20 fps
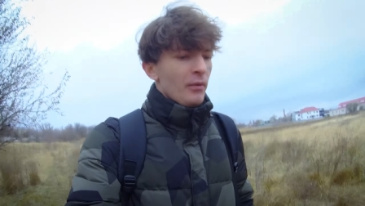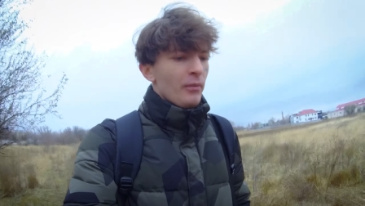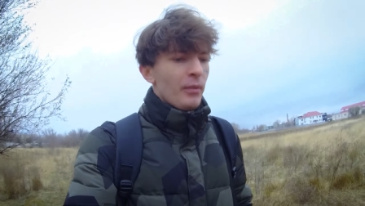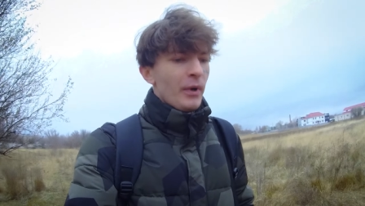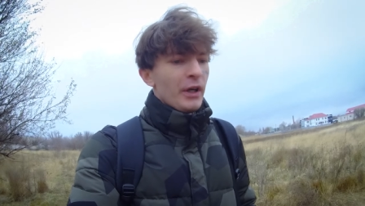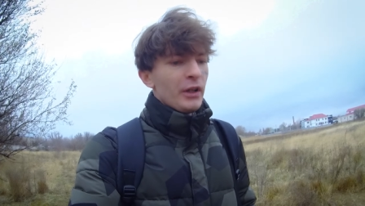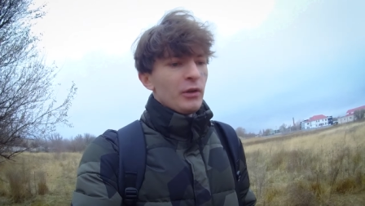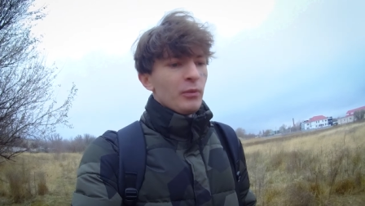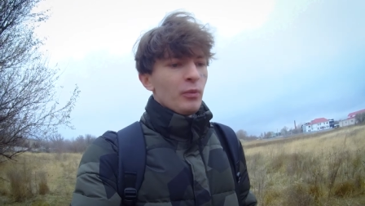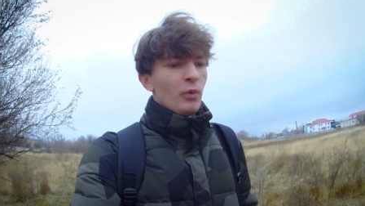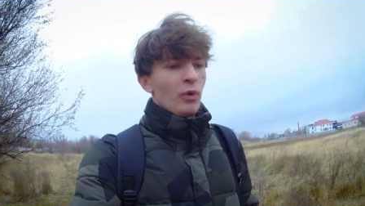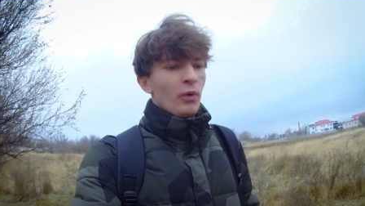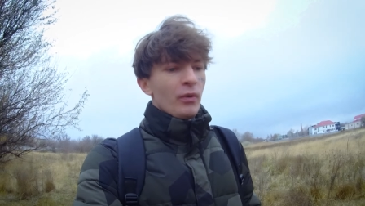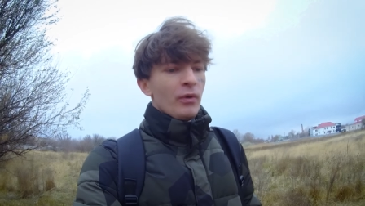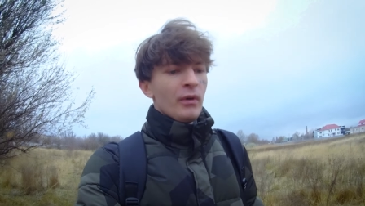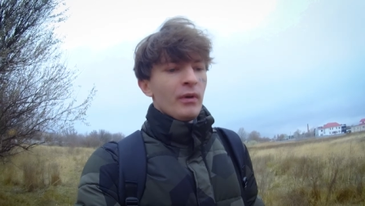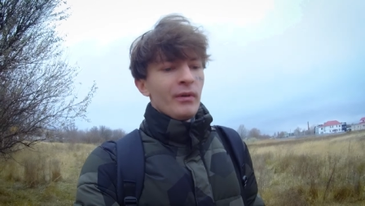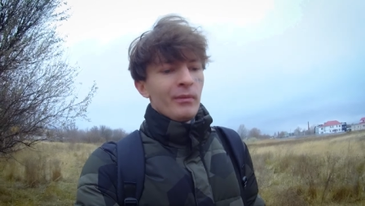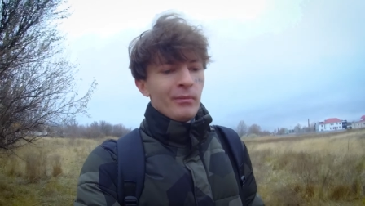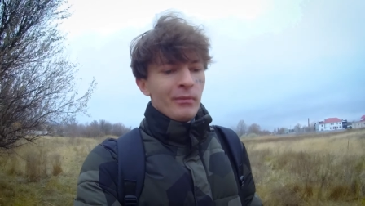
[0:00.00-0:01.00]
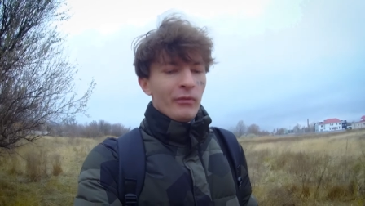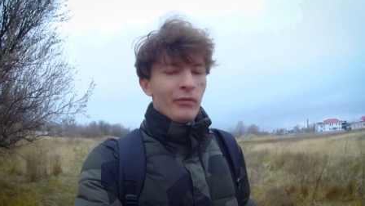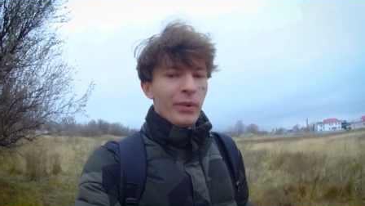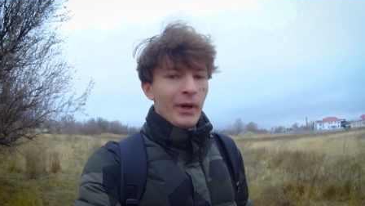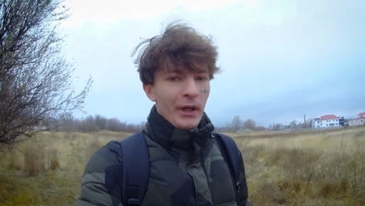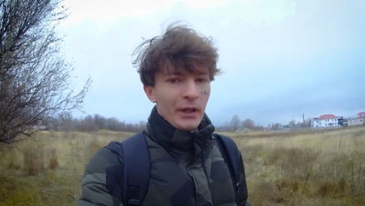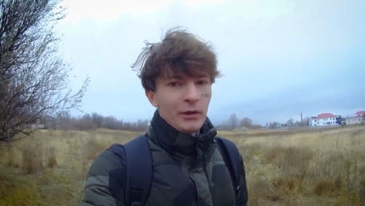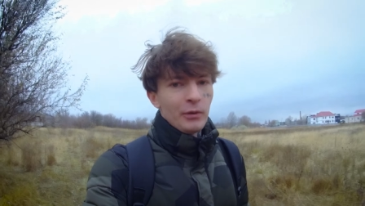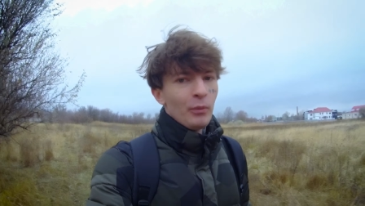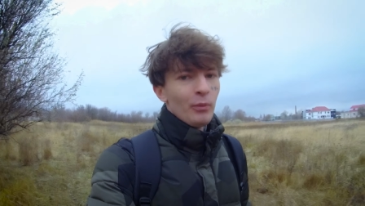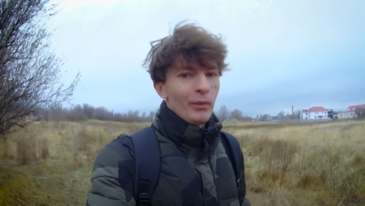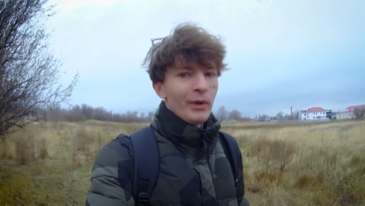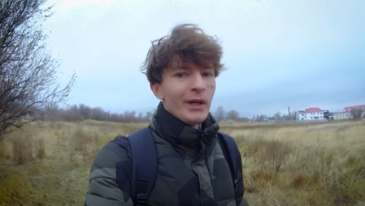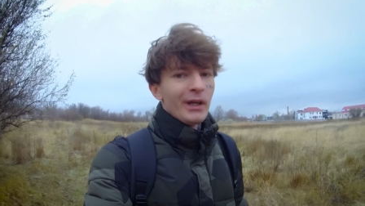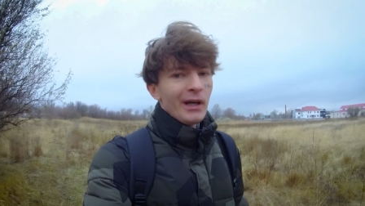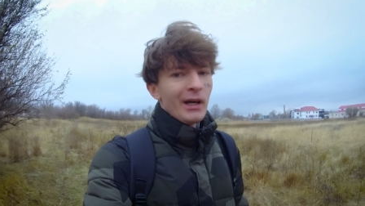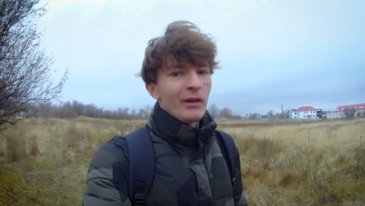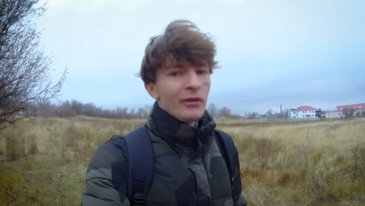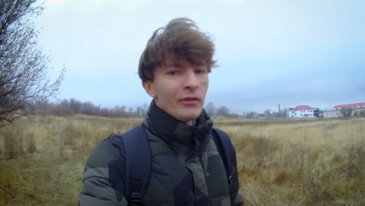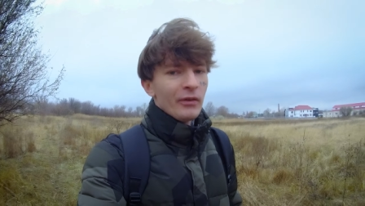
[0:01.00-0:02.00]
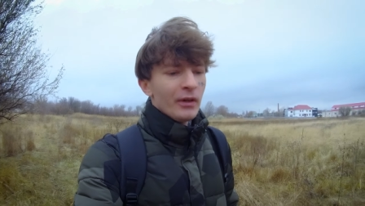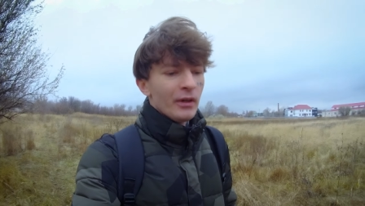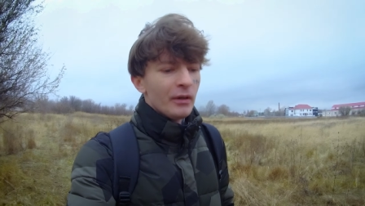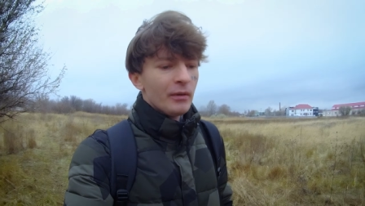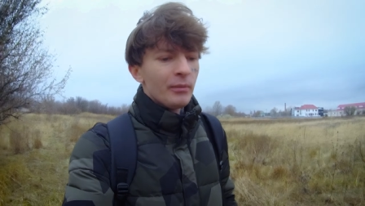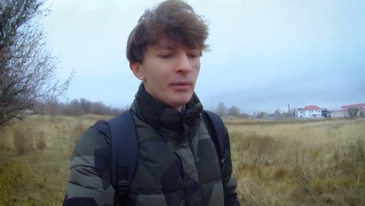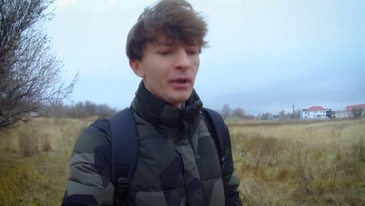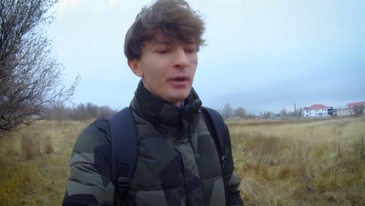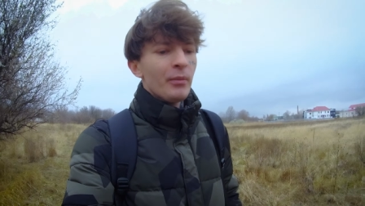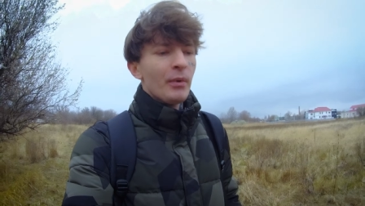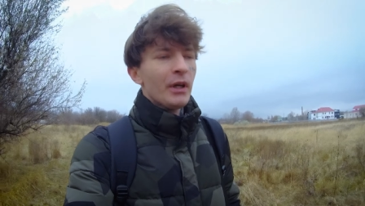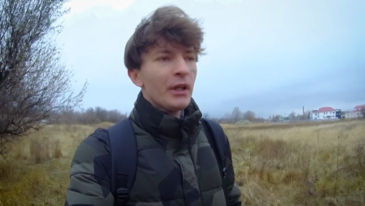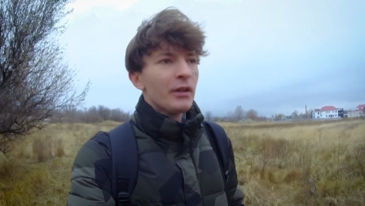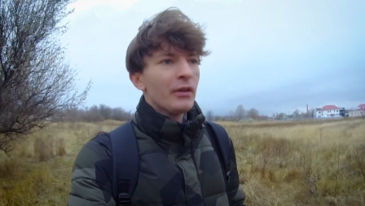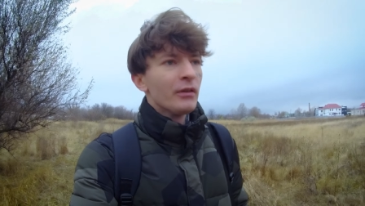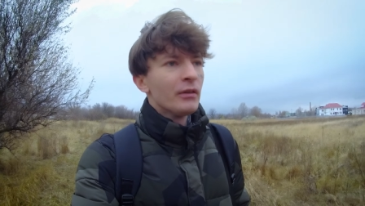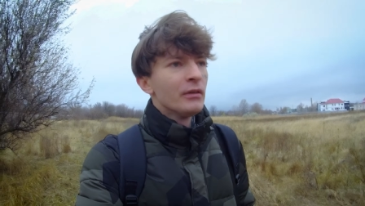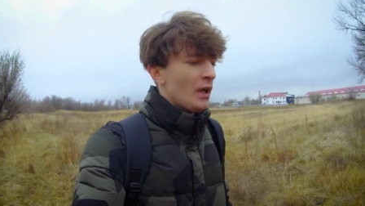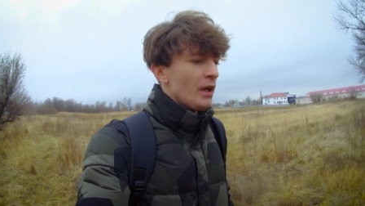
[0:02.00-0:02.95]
Поэтому, поэтому мы разные, понимаете.